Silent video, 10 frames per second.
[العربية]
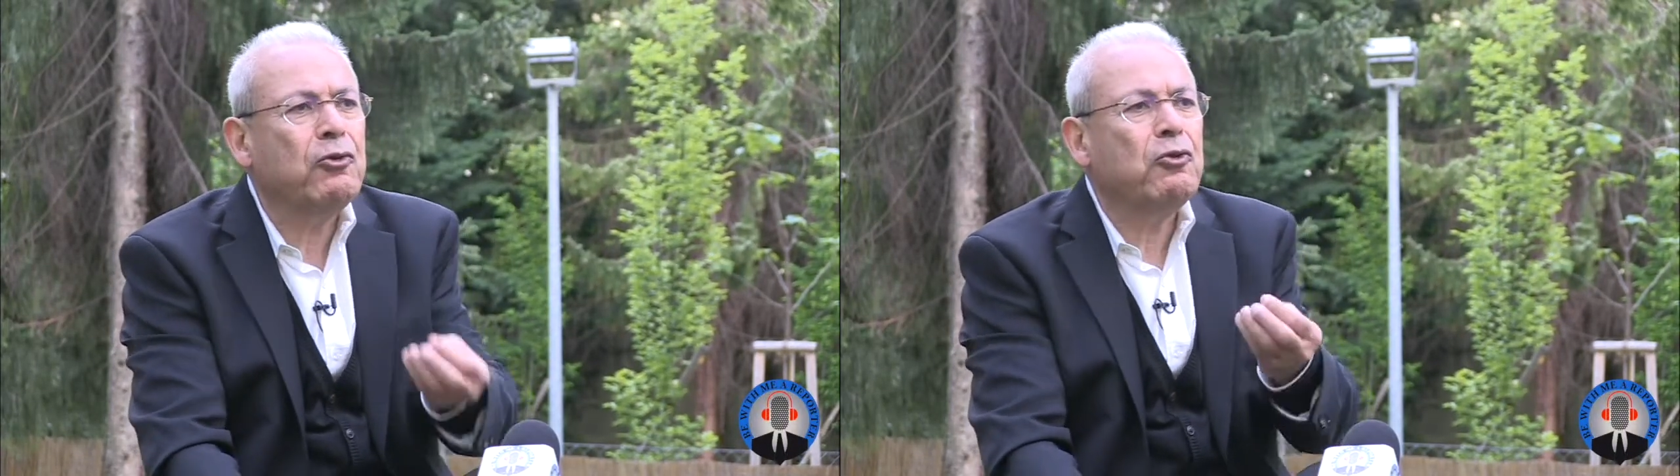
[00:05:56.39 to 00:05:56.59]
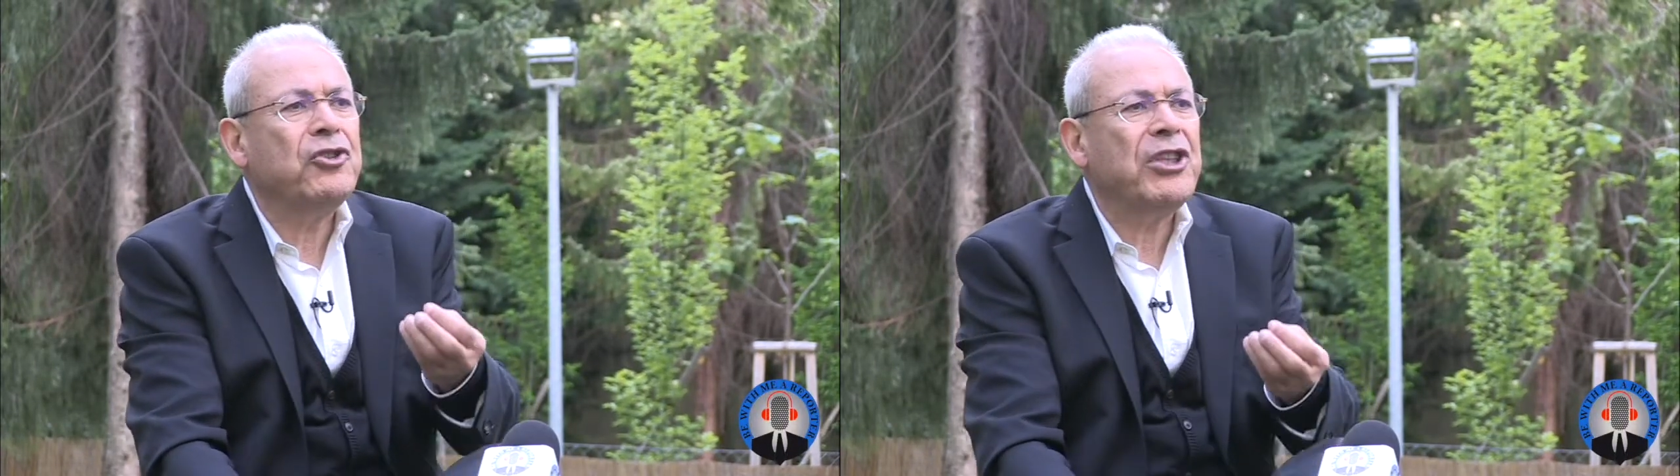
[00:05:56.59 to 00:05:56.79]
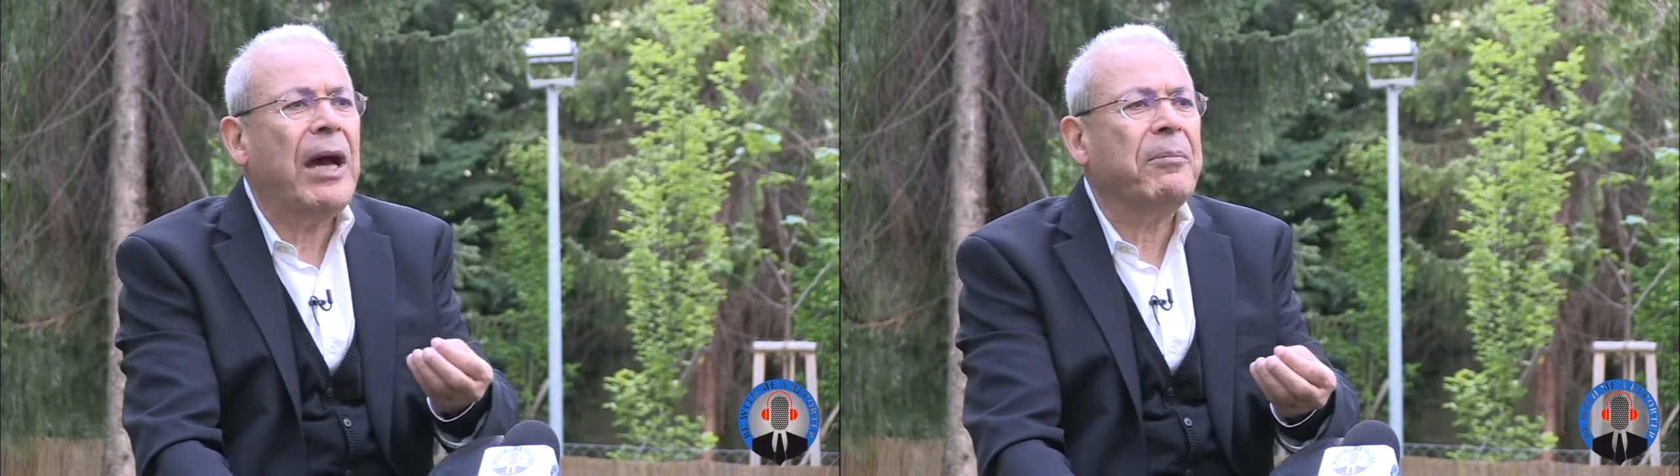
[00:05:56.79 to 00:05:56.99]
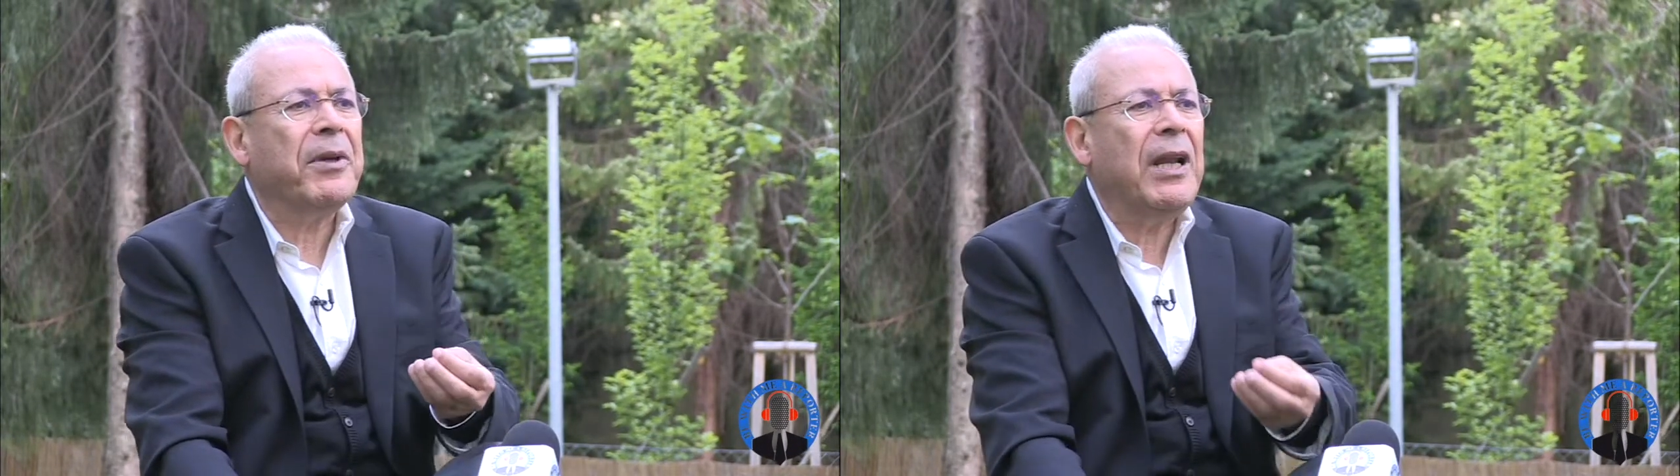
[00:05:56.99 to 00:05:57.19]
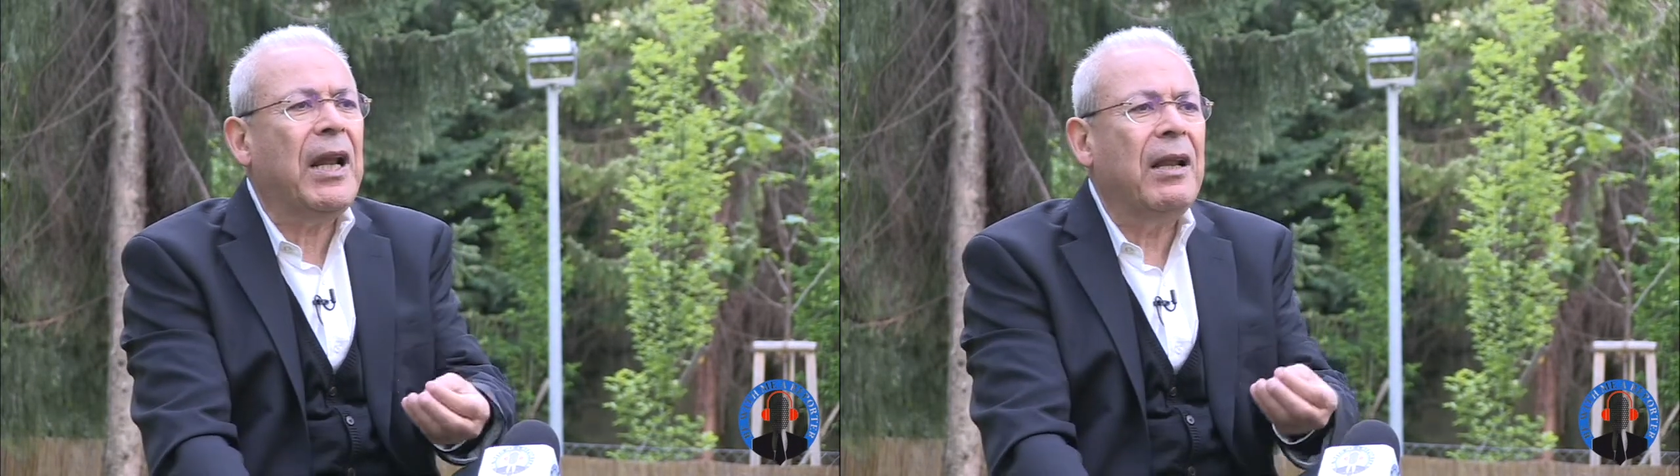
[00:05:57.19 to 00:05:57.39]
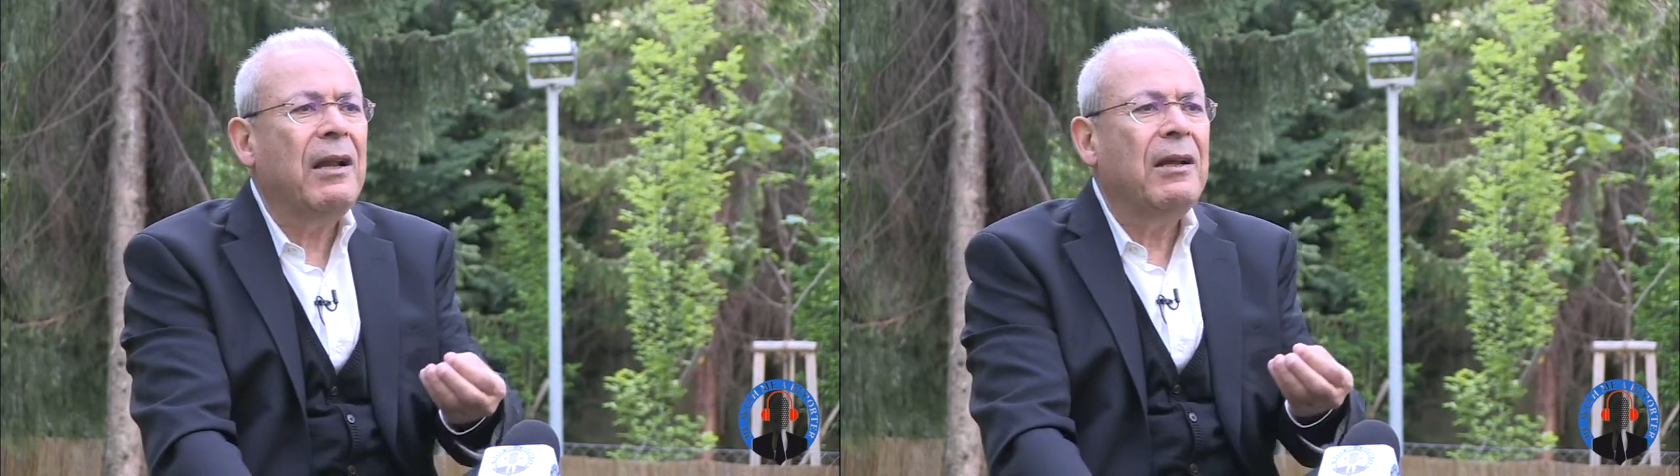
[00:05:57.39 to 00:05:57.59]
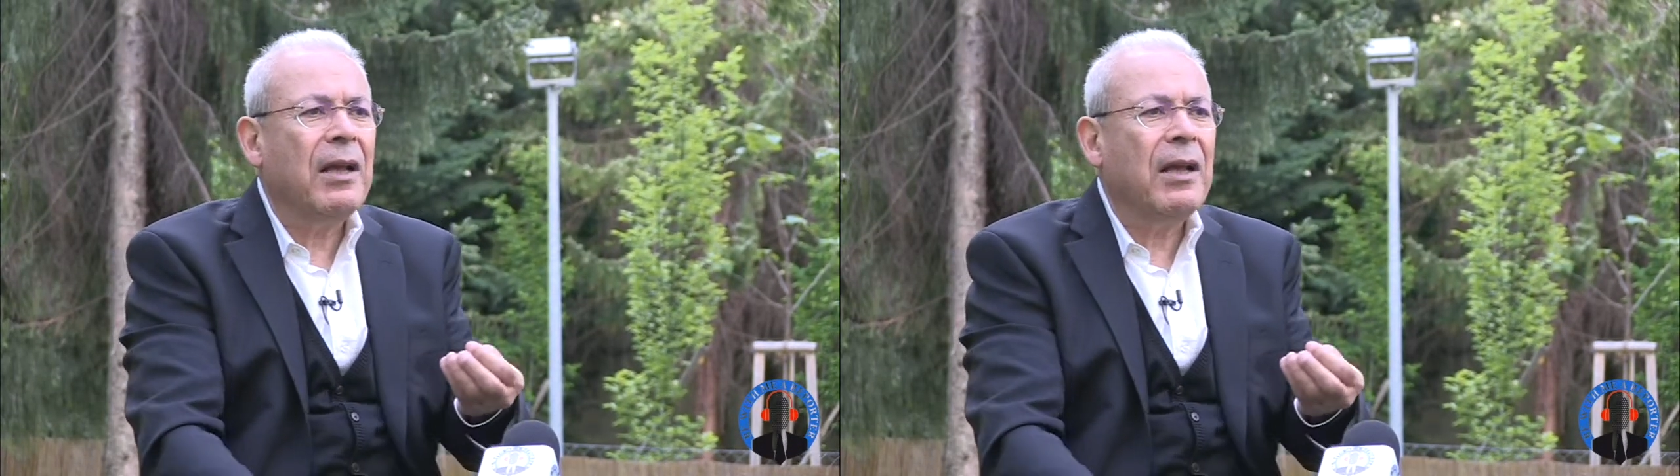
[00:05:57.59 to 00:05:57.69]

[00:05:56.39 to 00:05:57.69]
يكون شعب خلال